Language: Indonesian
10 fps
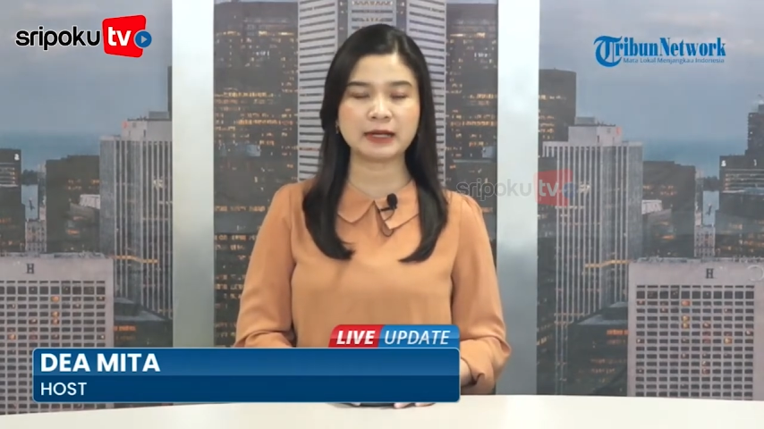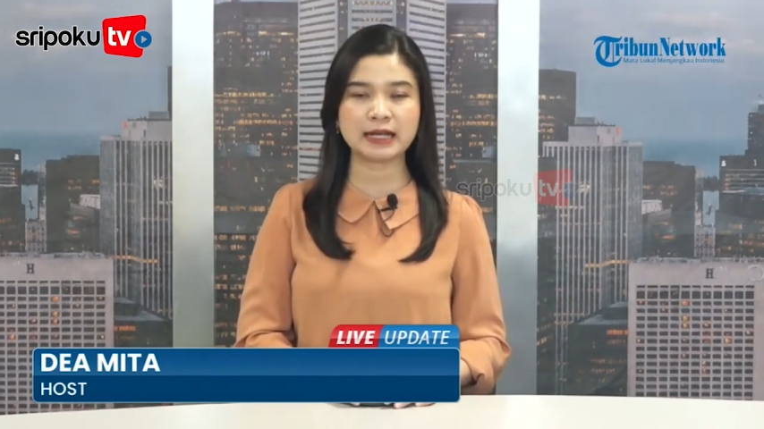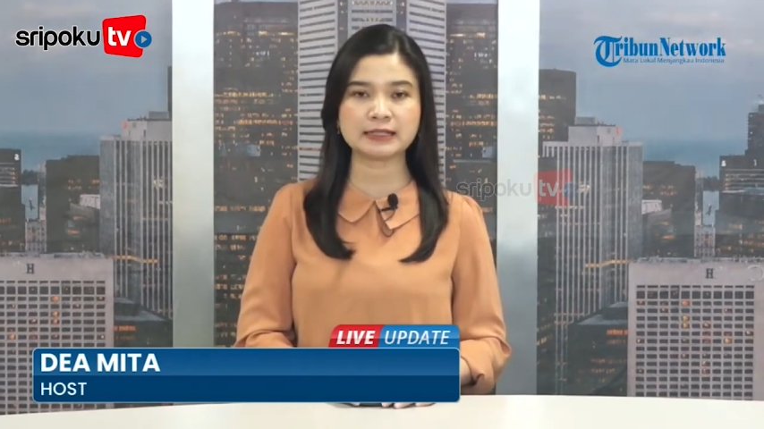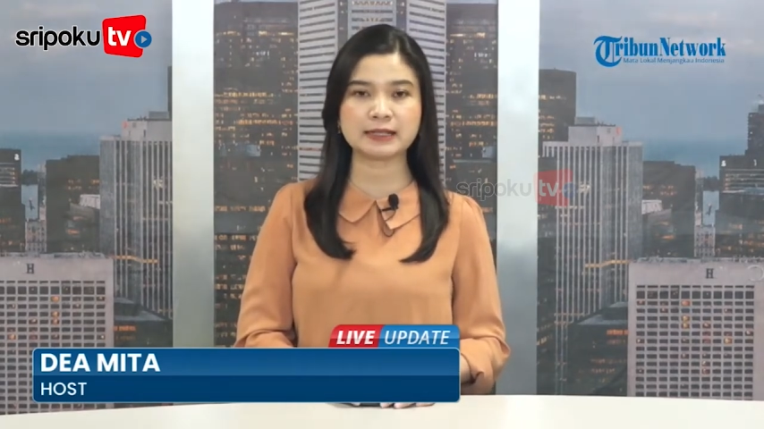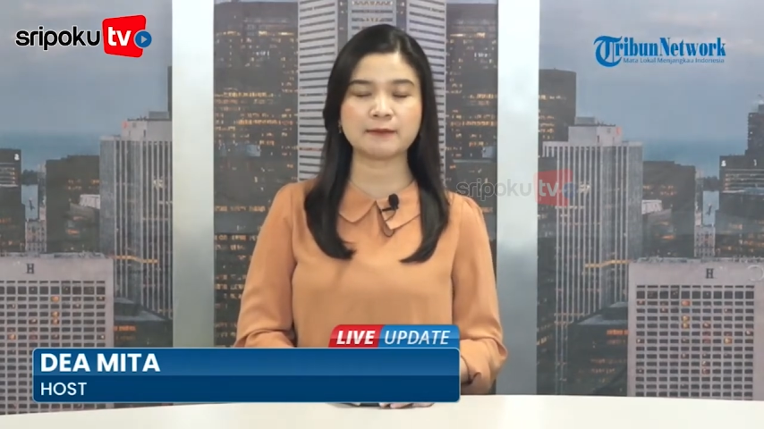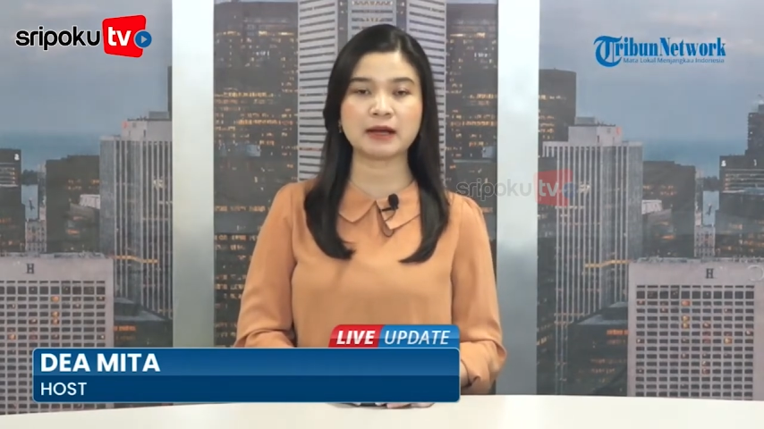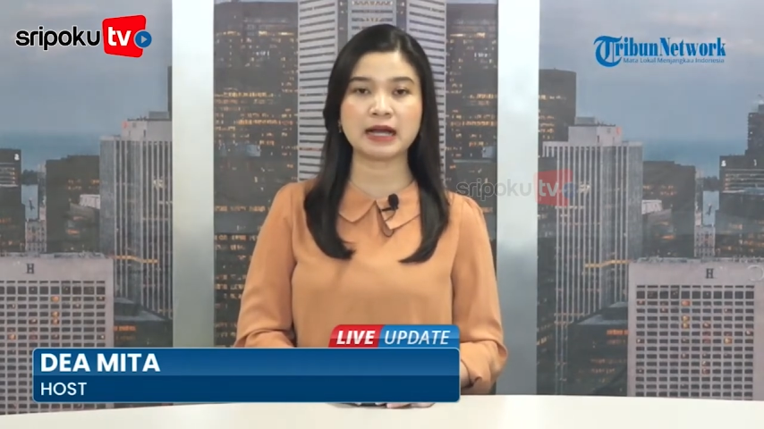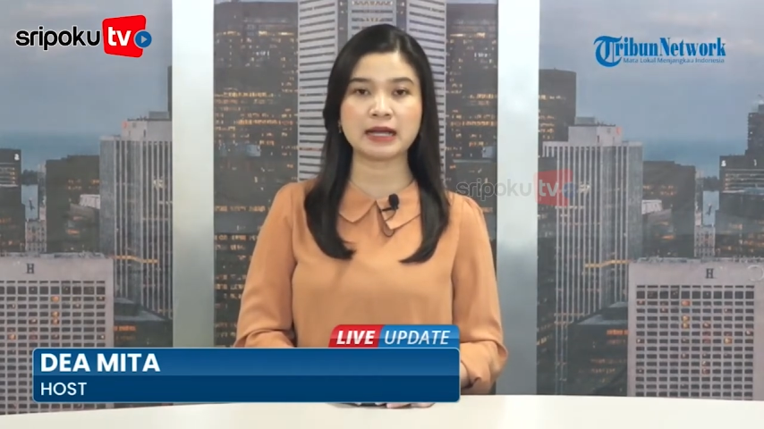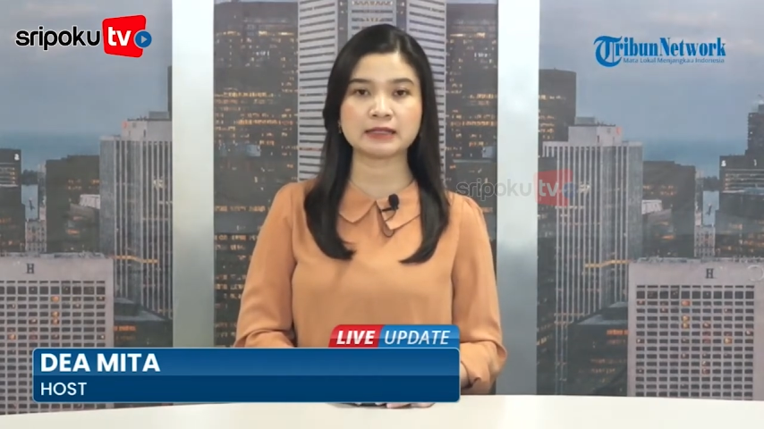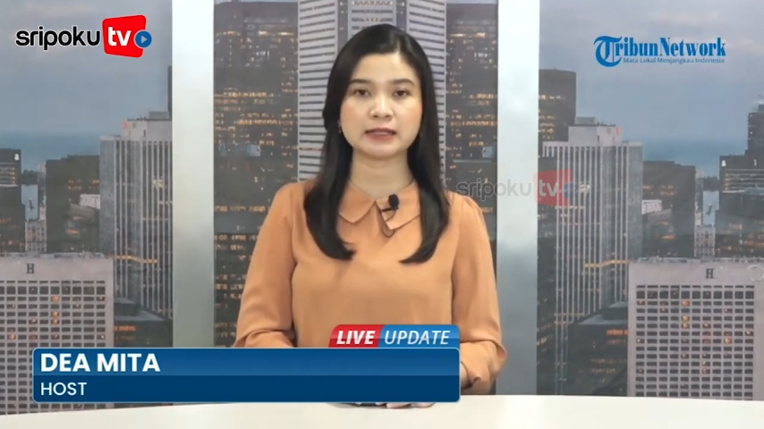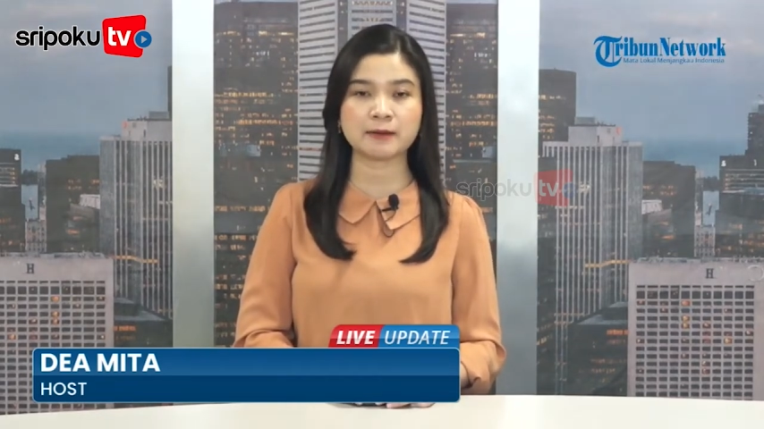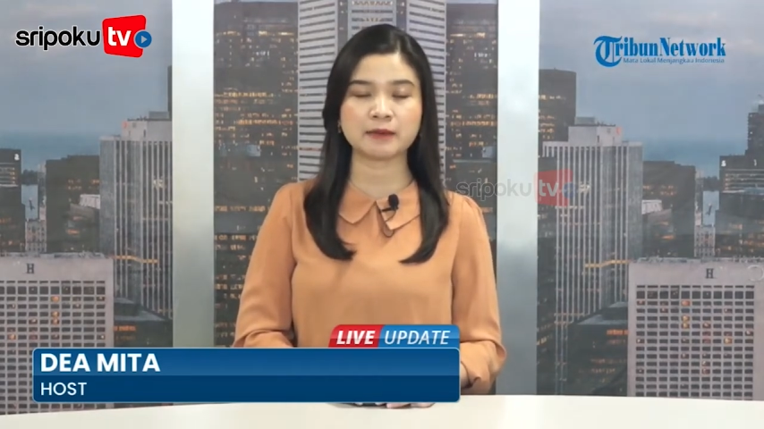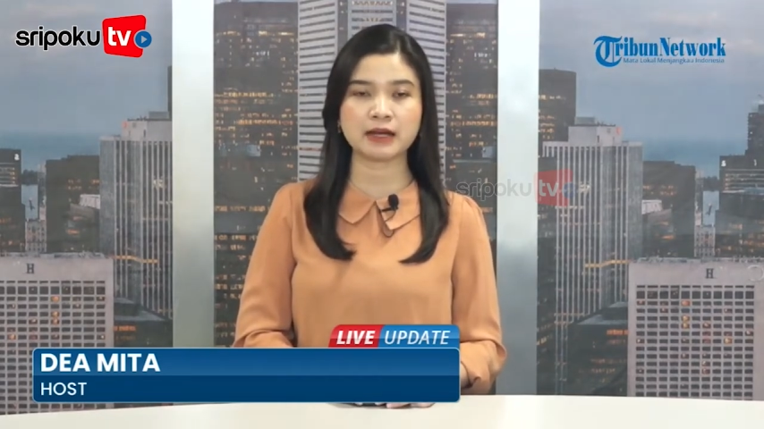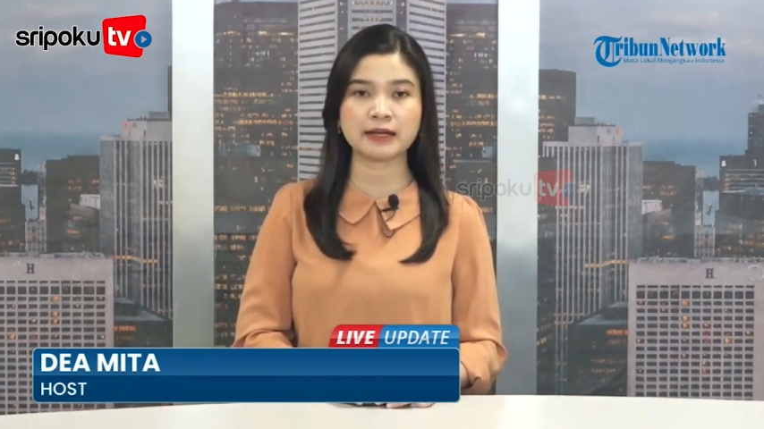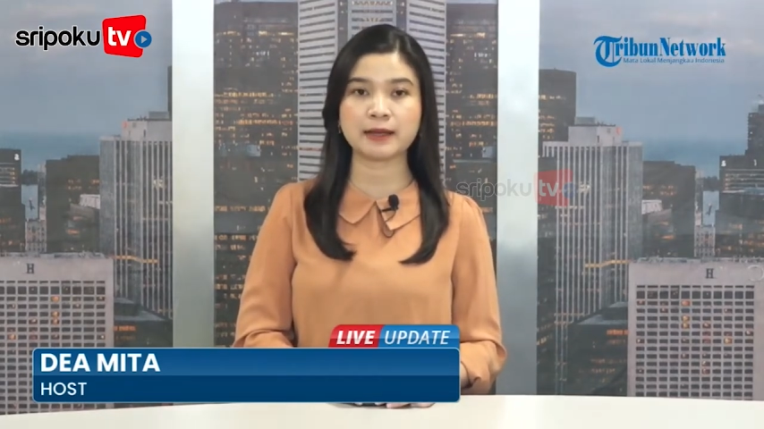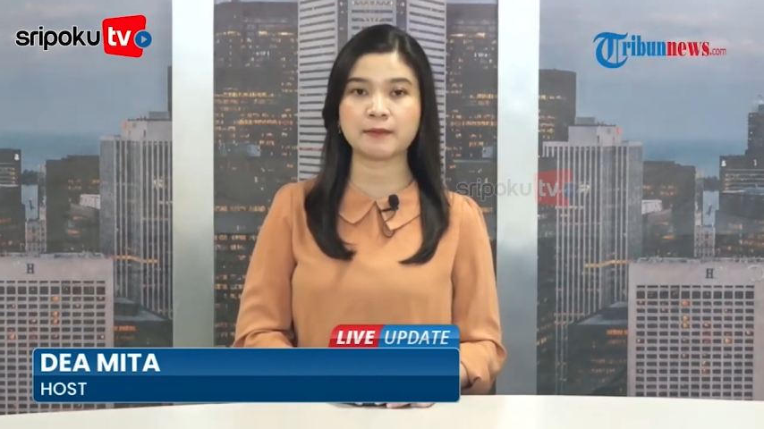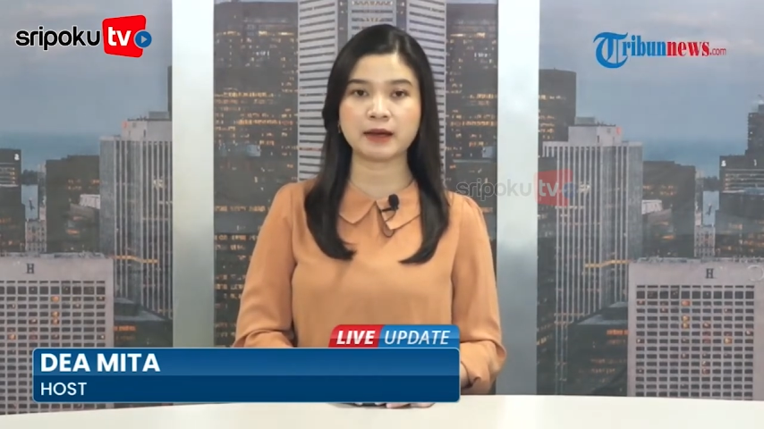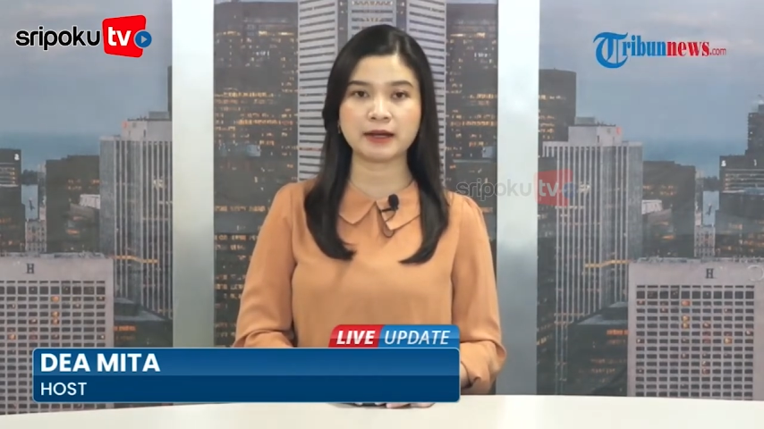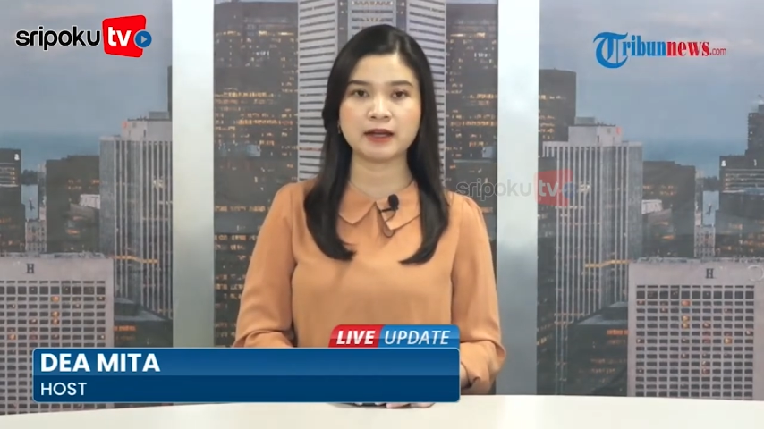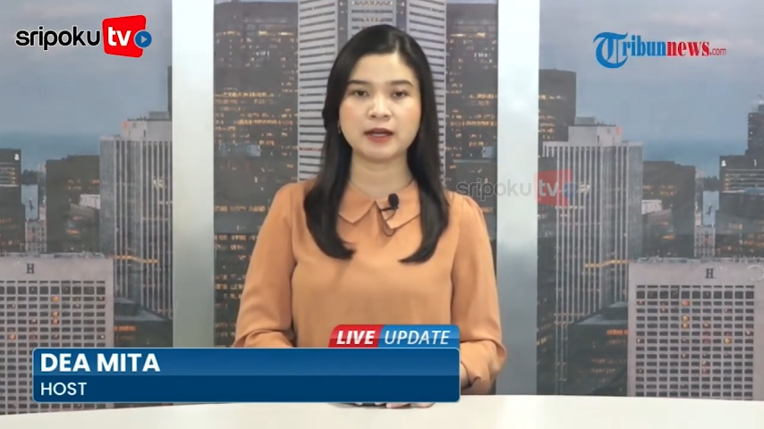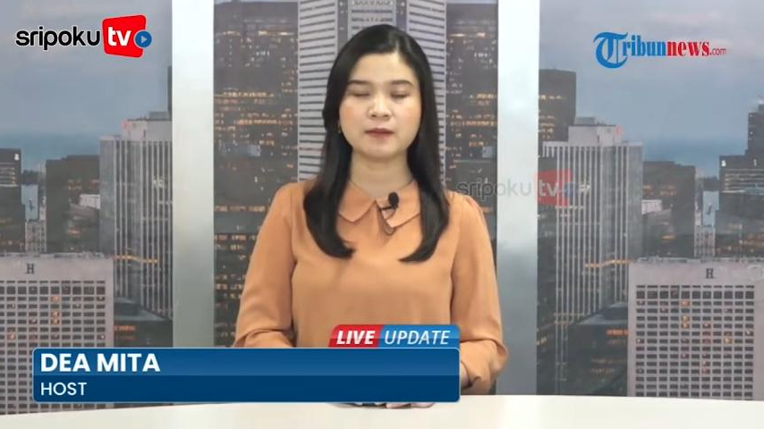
depan SMA SM Kayapan.